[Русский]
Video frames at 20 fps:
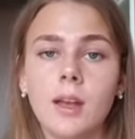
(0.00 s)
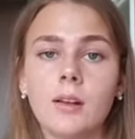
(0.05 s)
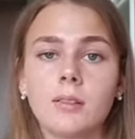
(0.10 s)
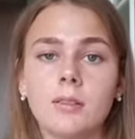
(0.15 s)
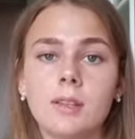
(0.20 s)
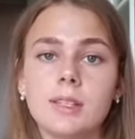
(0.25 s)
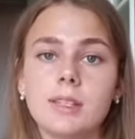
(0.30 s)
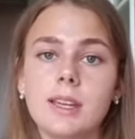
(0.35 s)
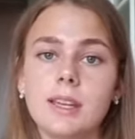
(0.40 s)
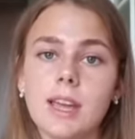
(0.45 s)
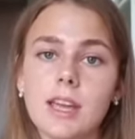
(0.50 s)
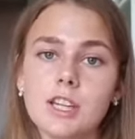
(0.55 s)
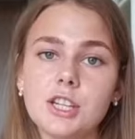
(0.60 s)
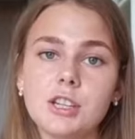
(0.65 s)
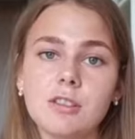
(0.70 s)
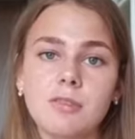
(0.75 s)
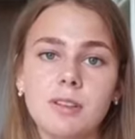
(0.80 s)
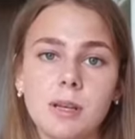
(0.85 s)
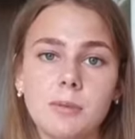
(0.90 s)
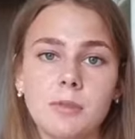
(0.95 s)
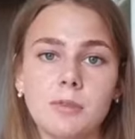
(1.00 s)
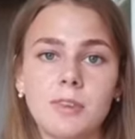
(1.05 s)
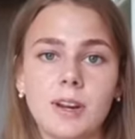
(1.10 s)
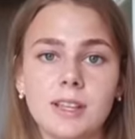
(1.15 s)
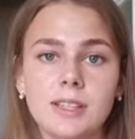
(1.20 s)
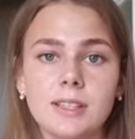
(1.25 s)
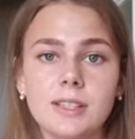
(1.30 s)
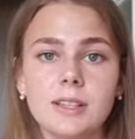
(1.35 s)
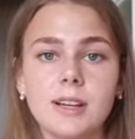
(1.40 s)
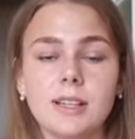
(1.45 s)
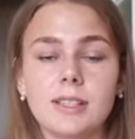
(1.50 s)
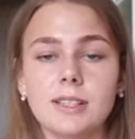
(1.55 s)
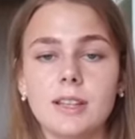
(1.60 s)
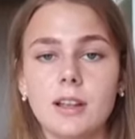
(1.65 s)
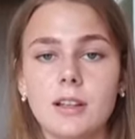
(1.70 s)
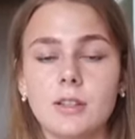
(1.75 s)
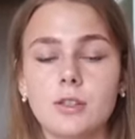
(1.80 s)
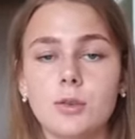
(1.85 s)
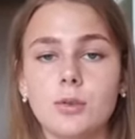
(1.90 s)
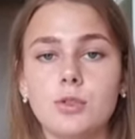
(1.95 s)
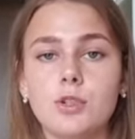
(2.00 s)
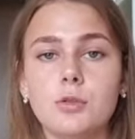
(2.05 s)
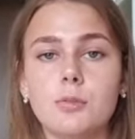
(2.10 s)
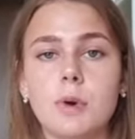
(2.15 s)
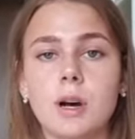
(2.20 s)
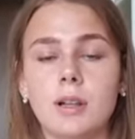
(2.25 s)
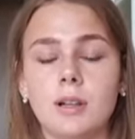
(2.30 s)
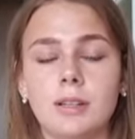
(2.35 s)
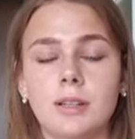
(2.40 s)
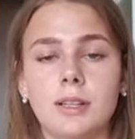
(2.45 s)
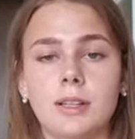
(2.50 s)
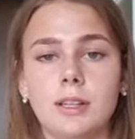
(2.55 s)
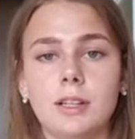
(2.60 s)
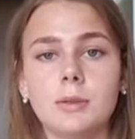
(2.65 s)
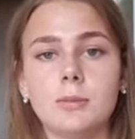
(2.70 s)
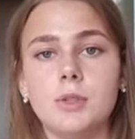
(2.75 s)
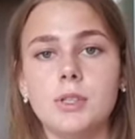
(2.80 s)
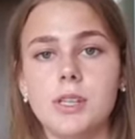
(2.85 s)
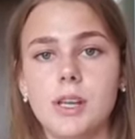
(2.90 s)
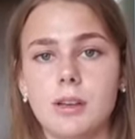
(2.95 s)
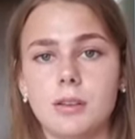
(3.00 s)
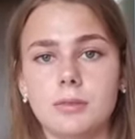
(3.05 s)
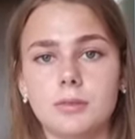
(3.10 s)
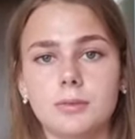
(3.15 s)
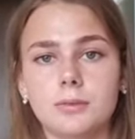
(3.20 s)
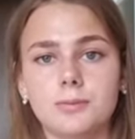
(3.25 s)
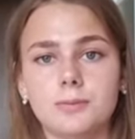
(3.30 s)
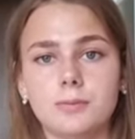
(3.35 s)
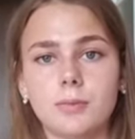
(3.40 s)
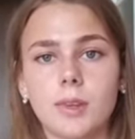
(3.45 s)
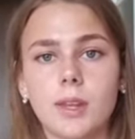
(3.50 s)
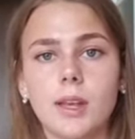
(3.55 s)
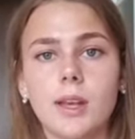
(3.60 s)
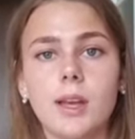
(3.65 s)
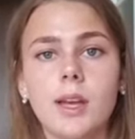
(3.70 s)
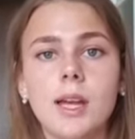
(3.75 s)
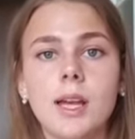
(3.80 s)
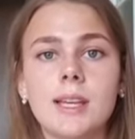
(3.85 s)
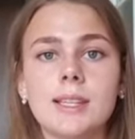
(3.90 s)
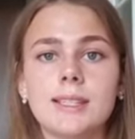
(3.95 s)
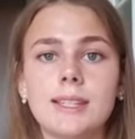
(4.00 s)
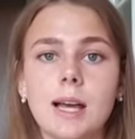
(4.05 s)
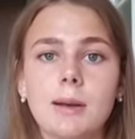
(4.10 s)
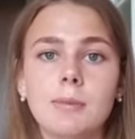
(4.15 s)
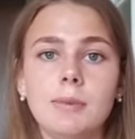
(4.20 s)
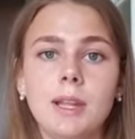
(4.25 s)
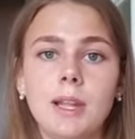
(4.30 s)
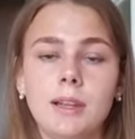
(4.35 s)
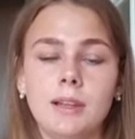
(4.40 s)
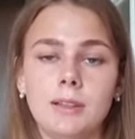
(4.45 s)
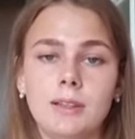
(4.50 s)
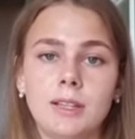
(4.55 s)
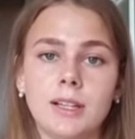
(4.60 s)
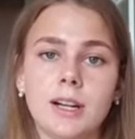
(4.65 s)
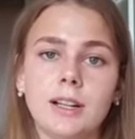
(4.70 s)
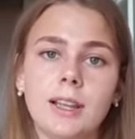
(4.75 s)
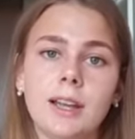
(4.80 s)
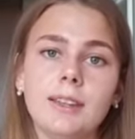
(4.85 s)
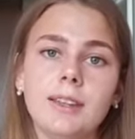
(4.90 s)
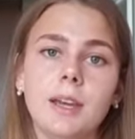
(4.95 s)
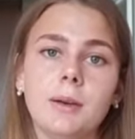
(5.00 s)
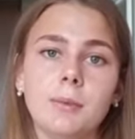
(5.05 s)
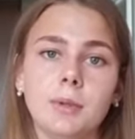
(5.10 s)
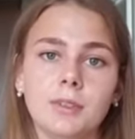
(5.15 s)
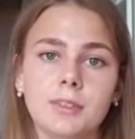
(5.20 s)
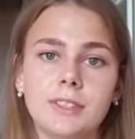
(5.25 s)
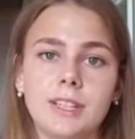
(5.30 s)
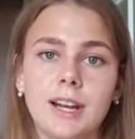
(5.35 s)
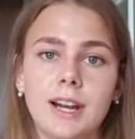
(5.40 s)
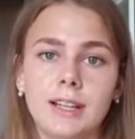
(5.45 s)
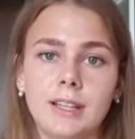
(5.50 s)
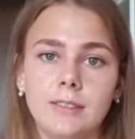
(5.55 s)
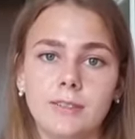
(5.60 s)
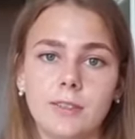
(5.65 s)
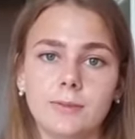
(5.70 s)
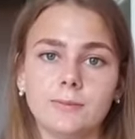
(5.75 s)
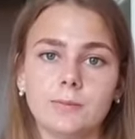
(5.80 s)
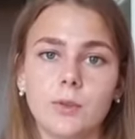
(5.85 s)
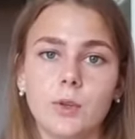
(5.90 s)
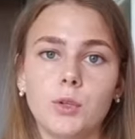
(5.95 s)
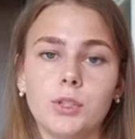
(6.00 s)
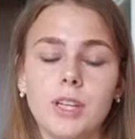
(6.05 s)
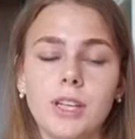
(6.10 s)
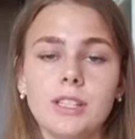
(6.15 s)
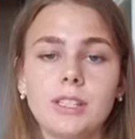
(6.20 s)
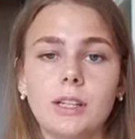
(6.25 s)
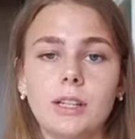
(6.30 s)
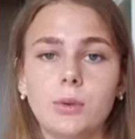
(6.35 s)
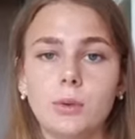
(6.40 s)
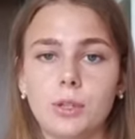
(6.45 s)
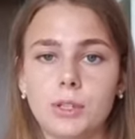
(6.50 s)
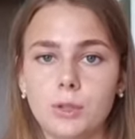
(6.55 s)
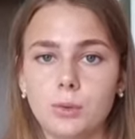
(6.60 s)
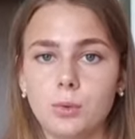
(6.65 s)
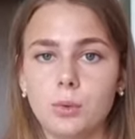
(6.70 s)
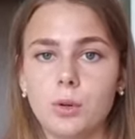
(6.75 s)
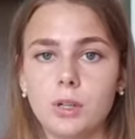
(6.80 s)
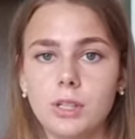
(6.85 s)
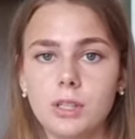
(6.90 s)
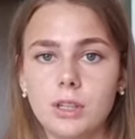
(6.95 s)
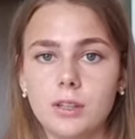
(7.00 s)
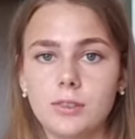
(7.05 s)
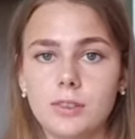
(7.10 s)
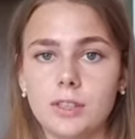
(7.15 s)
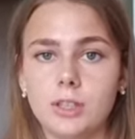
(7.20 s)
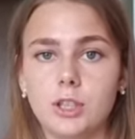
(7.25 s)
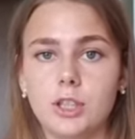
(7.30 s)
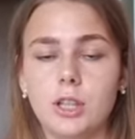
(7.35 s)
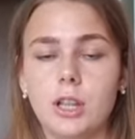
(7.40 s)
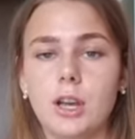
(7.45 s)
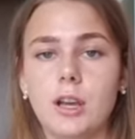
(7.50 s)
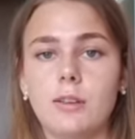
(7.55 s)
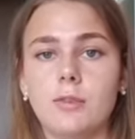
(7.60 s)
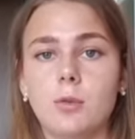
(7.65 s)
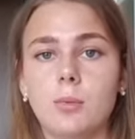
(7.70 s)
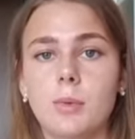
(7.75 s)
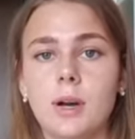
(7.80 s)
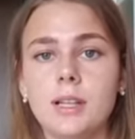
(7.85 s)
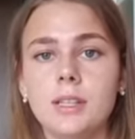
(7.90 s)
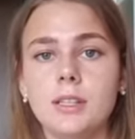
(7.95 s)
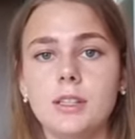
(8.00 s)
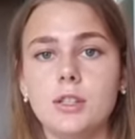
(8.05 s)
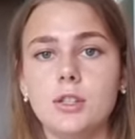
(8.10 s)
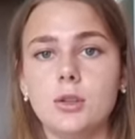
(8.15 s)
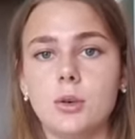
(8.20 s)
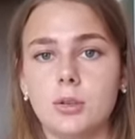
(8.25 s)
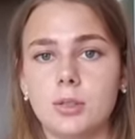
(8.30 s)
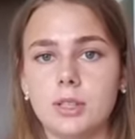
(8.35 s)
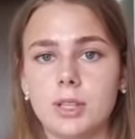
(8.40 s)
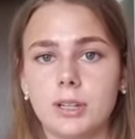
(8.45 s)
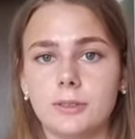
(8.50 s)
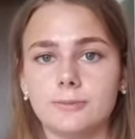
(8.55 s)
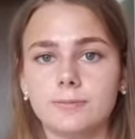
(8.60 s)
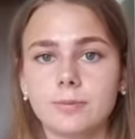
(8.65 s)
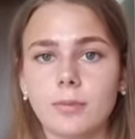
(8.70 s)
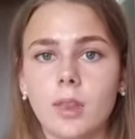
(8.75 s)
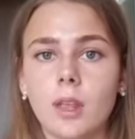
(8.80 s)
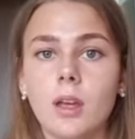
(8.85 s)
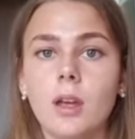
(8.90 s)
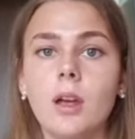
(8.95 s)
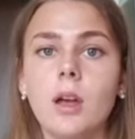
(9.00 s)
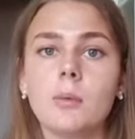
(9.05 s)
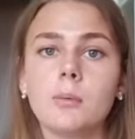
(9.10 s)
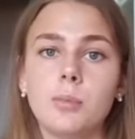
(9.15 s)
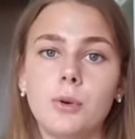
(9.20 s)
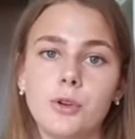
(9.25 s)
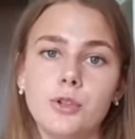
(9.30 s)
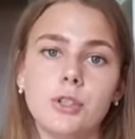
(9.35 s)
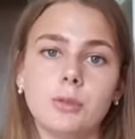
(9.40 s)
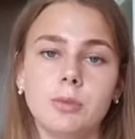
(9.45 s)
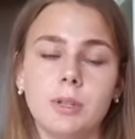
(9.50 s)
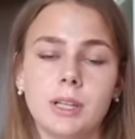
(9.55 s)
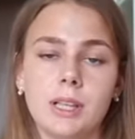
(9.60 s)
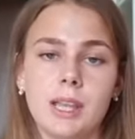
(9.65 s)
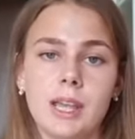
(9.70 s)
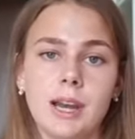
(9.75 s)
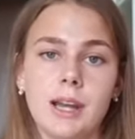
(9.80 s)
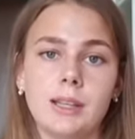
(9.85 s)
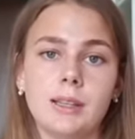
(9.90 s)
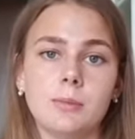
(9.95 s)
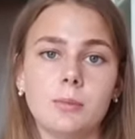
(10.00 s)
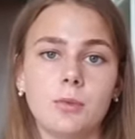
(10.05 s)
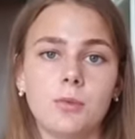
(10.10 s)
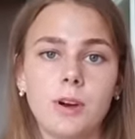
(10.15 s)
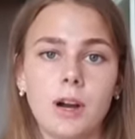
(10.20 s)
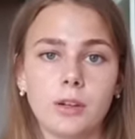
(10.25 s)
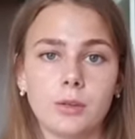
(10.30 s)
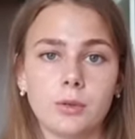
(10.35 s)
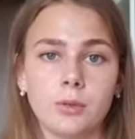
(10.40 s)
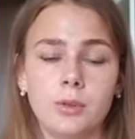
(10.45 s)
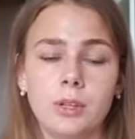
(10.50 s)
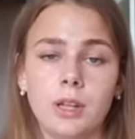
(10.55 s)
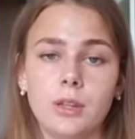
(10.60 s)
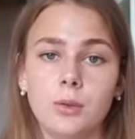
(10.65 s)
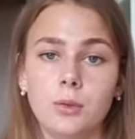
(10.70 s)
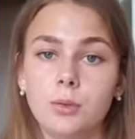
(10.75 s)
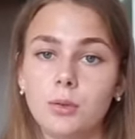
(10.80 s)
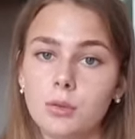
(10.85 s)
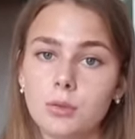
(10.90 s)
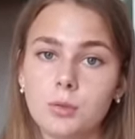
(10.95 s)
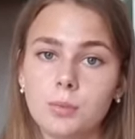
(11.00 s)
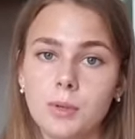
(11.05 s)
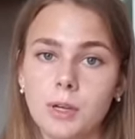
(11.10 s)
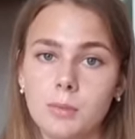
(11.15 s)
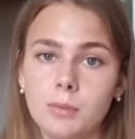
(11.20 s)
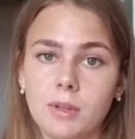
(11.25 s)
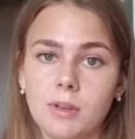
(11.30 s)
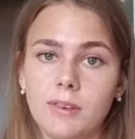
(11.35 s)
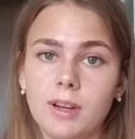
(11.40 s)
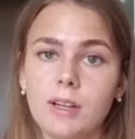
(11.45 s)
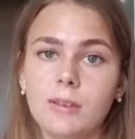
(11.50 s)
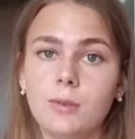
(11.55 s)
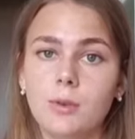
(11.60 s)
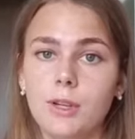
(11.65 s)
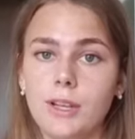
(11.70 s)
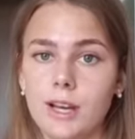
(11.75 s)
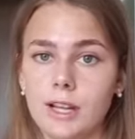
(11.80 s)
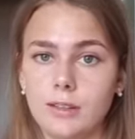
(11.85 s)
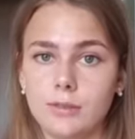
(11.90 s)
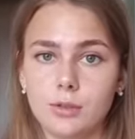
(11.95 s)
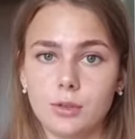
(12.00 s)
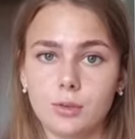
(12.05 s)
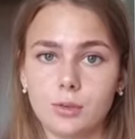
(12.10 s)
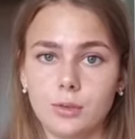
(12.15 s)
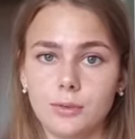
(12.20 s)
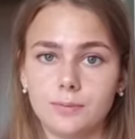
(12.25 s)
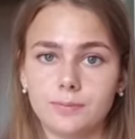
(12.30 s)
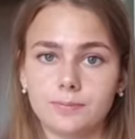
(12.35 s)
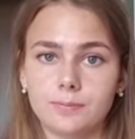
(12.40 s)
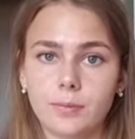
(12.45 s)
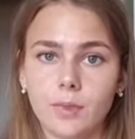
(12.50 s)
В настоящее время в России осталось очень мало таких музеев. Сам Ленин никогда не был в Саратове, но здесь, на улице Угодниковской, жила его мать и сестры. Позже, благодаря этому факту, данную улицу переименовали в Ульяновскую.